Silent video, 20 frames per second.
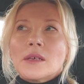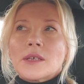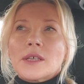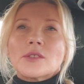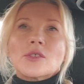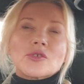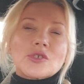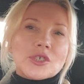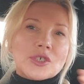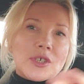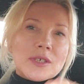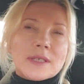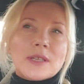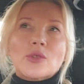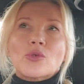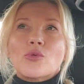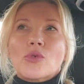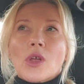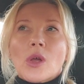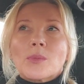jednocześnie
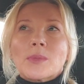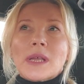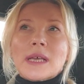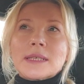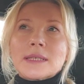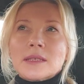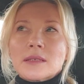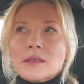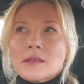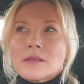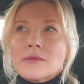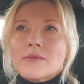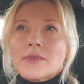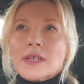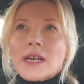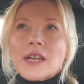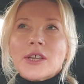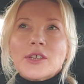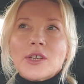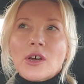sytuują nas w
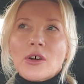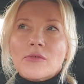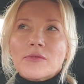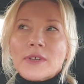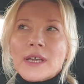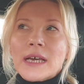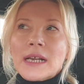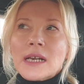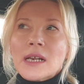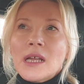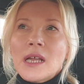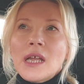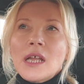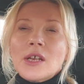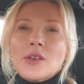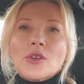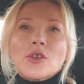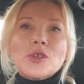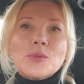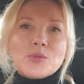krainie ofiar,
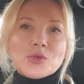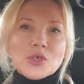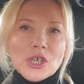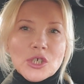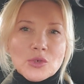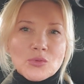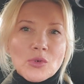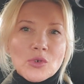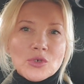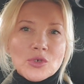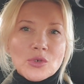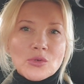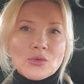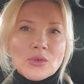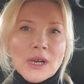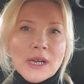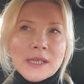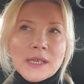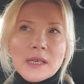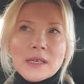no i przeszłość,
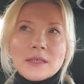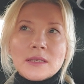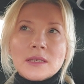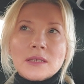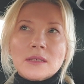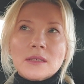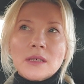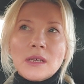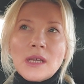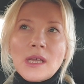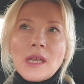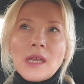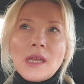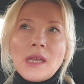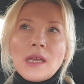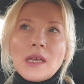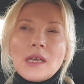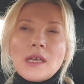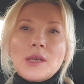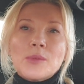która jest
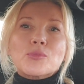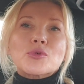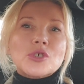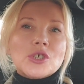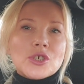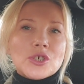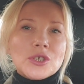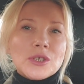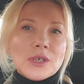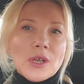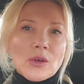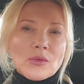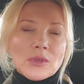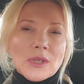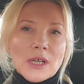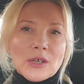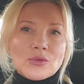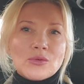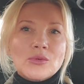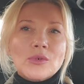E, przyczyną,
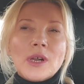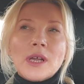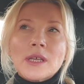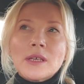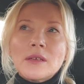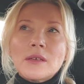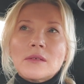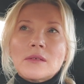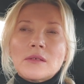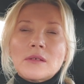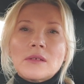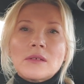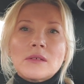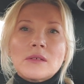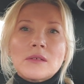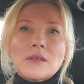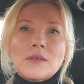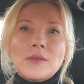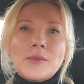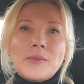dla której e,
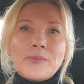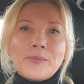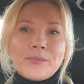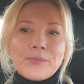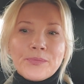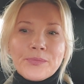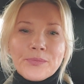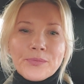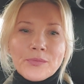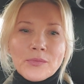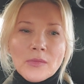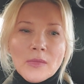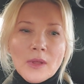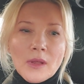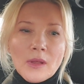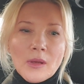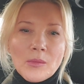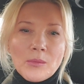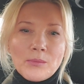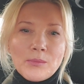
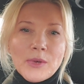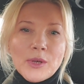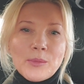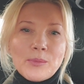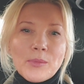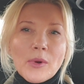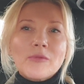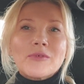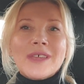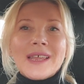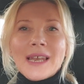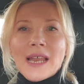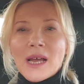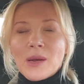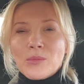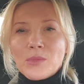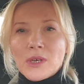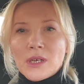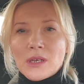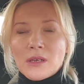my
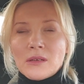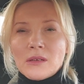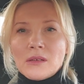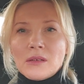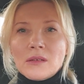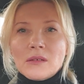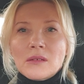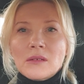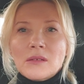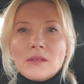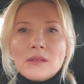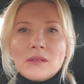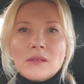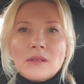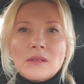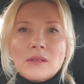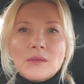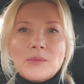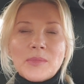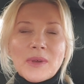powielamy
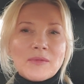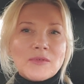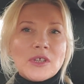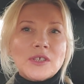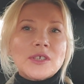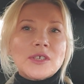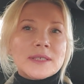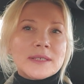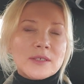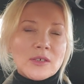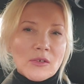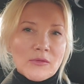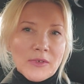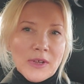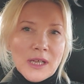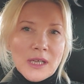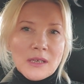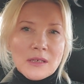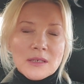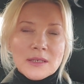e, pewne
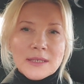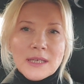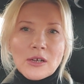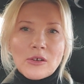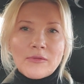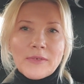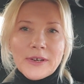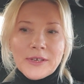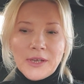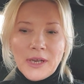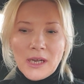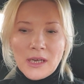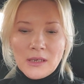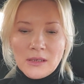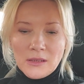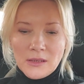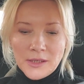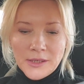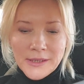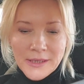niezdrowe zachowania
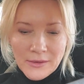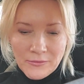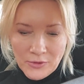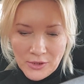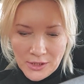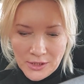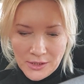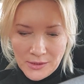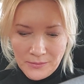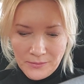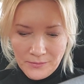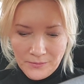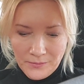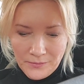i nawyki.